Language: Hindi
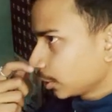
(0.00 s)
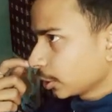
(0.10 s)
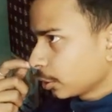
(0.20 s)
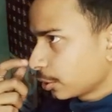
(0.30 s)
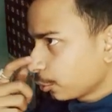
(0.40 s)

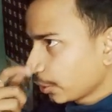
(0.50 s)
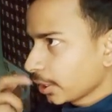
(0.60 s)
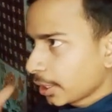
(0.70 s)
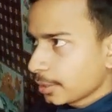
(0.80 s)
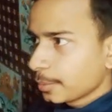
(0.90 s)
ओके तो स्टोरी
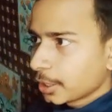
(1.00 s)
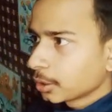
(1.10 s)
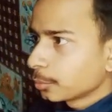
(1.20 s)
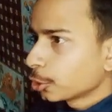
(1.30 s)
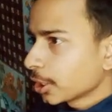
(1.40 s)
यहीं पे
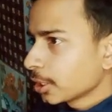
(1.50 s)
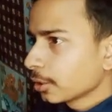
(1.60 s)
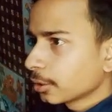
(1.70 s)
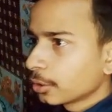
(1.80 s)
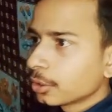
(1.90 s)
खत्म हो गई
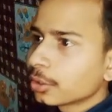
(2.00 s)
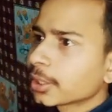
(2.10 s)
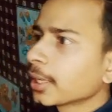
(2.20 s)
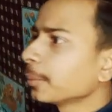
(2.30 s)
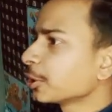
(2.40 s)

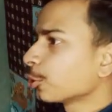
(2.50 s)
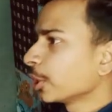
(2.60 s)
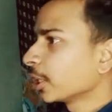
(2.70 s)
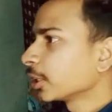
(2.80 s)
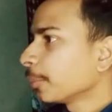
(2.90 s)
ओके अभी
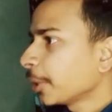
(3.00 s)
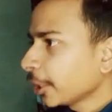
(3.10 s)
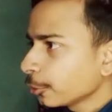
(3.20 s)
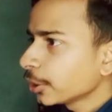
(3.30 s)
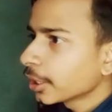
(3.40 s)
स्टोरी खत्म
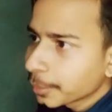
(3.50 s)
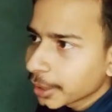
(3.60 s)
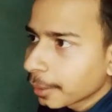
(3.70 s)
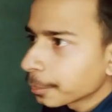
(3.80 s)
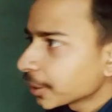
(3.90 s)
नहीं हुई
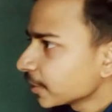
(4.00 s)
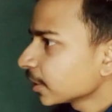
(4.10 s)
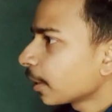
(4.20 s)
अभी हम किसी